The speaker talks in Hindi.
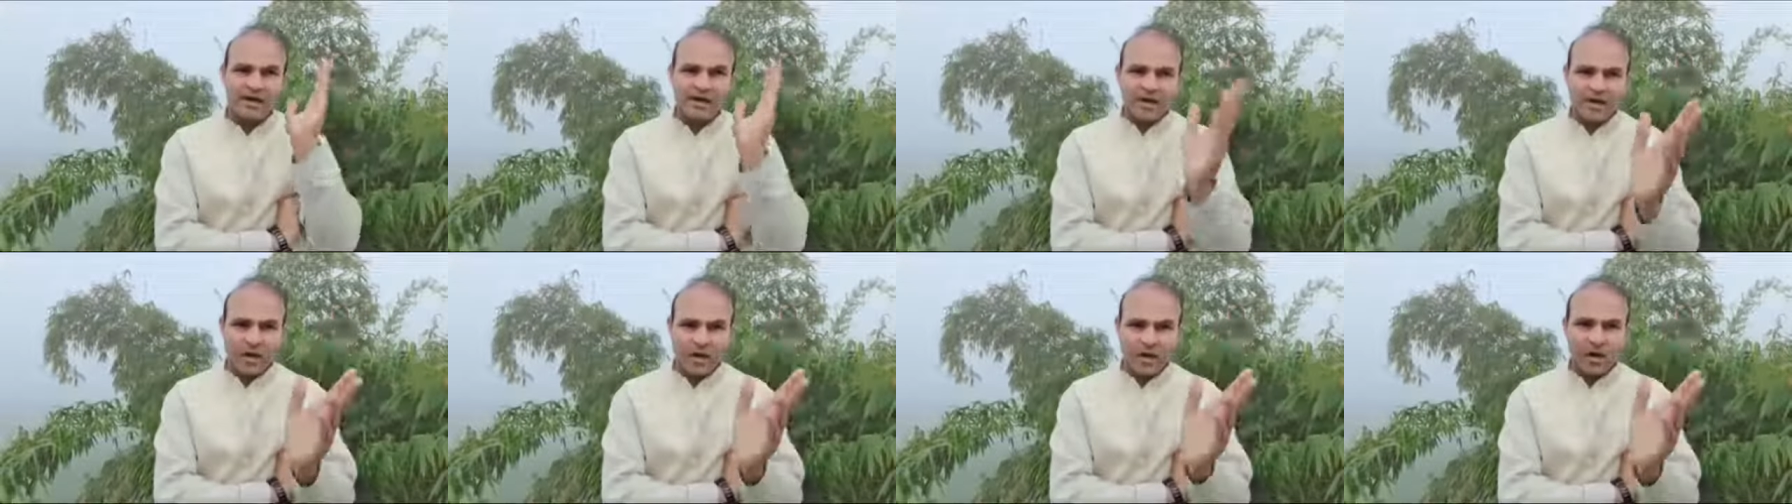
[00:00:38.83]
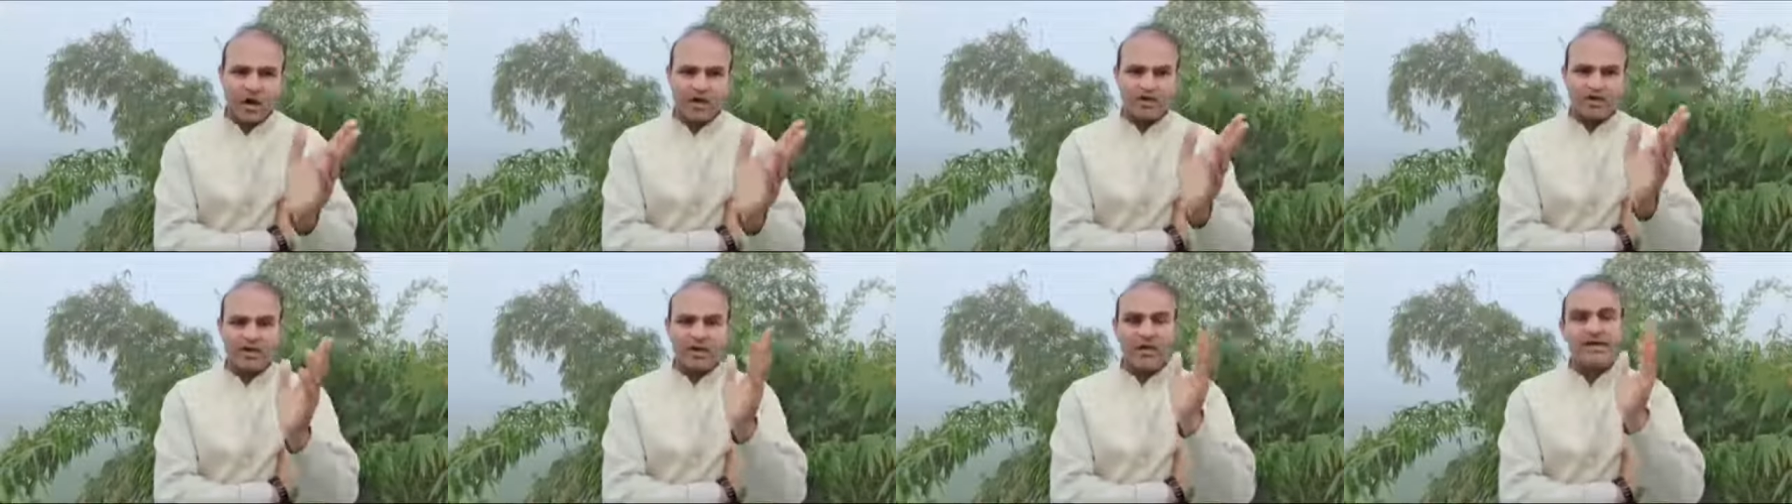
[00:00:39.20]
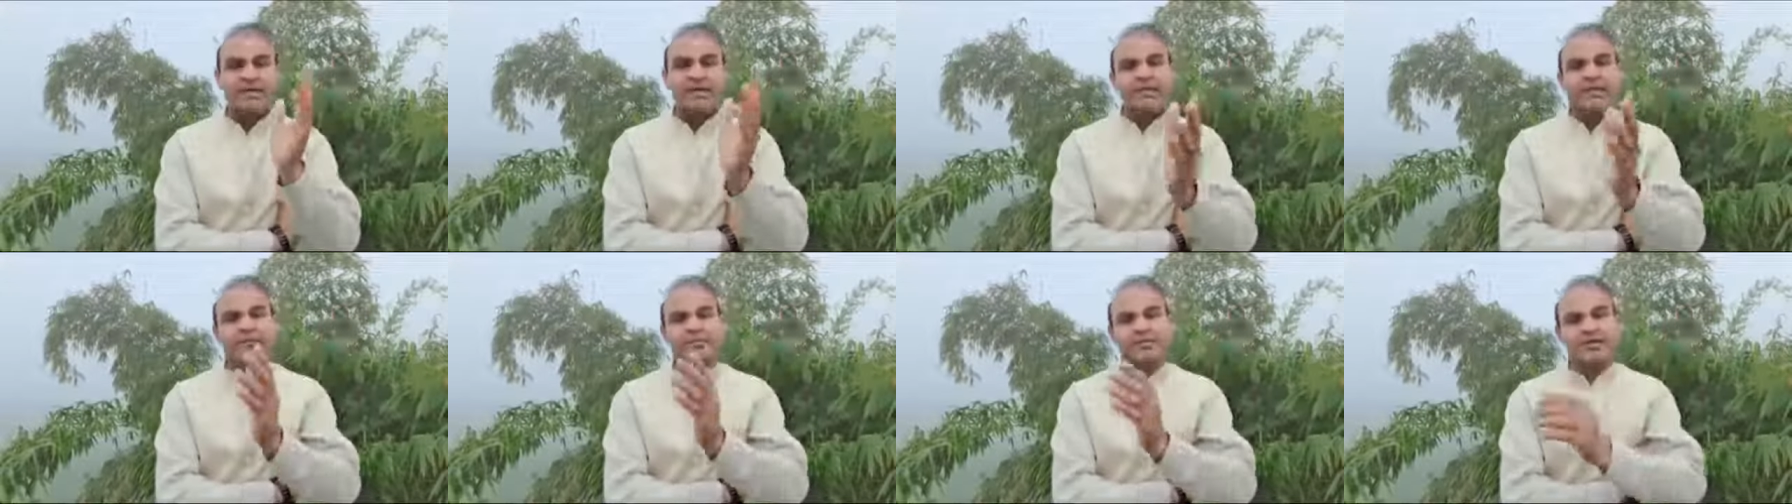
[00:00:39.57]
नए नोट
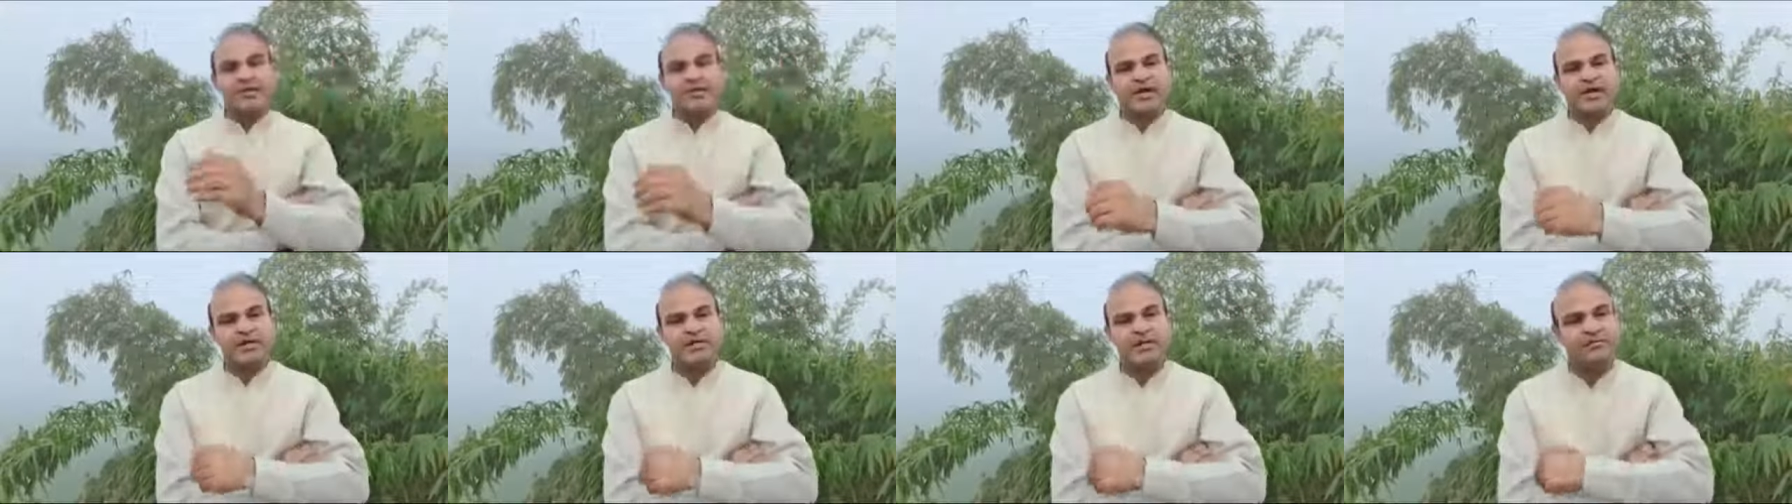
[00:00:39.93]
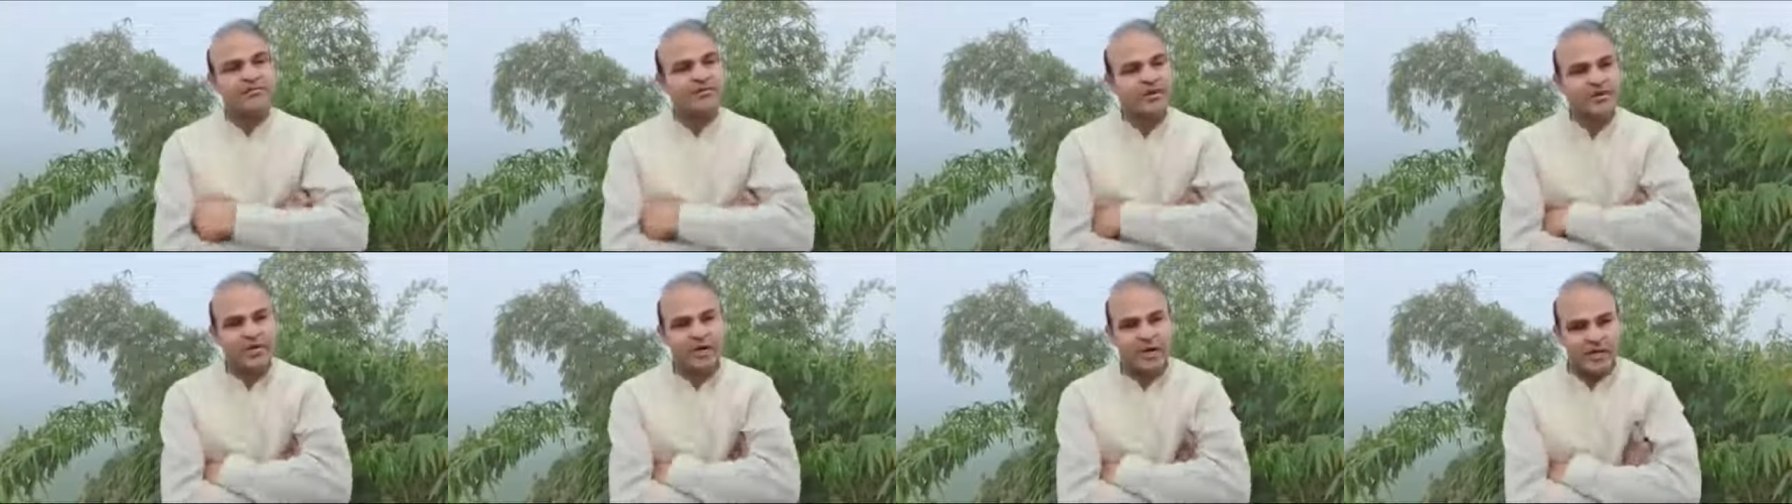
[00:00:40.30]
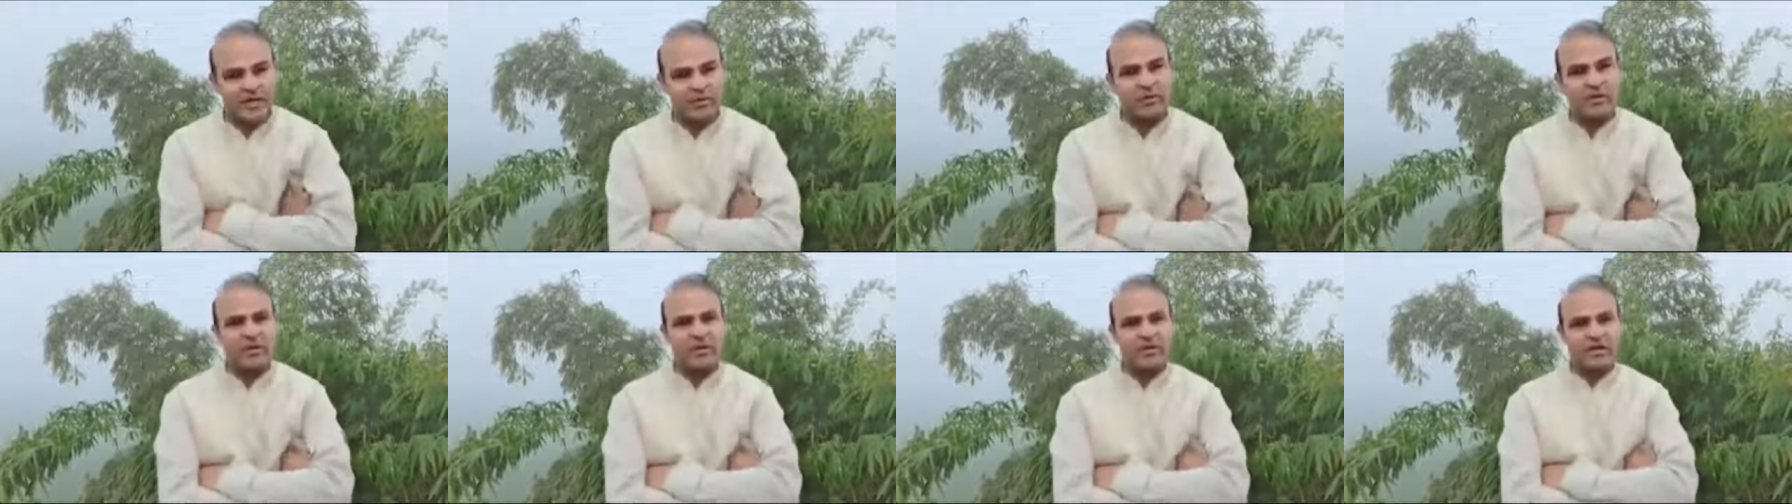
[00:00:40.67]
एटीएम की ट्रे में फिट
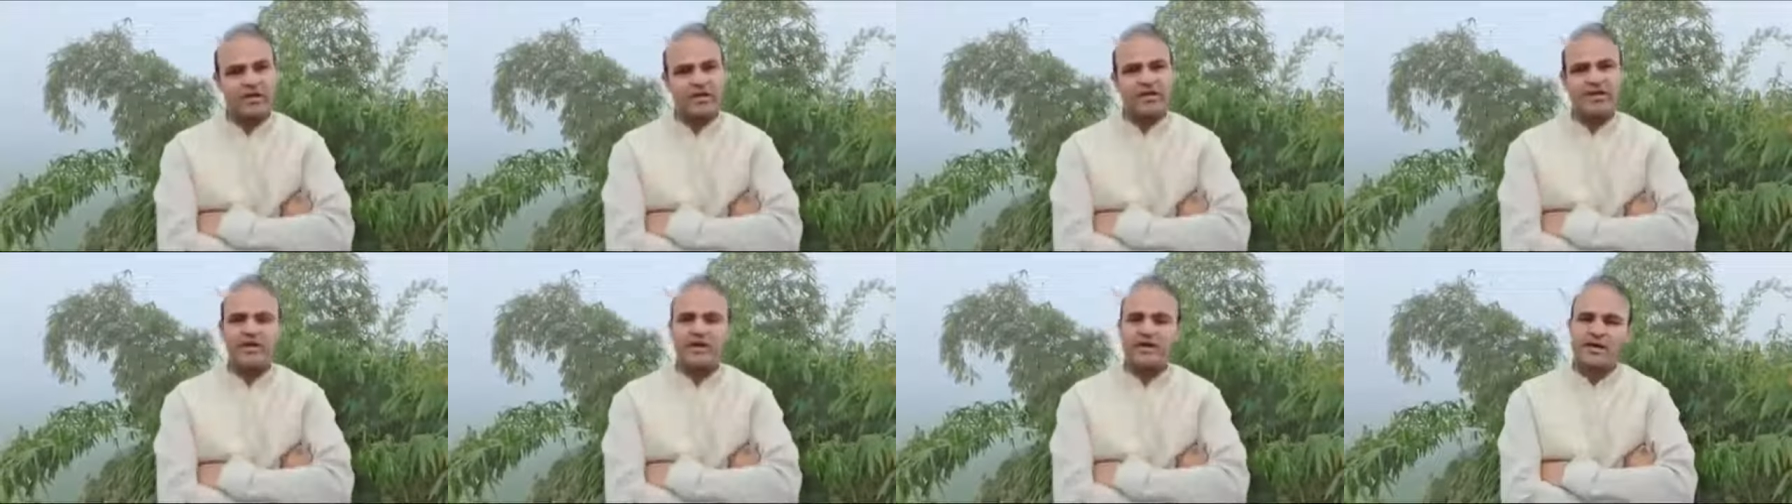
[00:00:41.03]
नहीं होंगे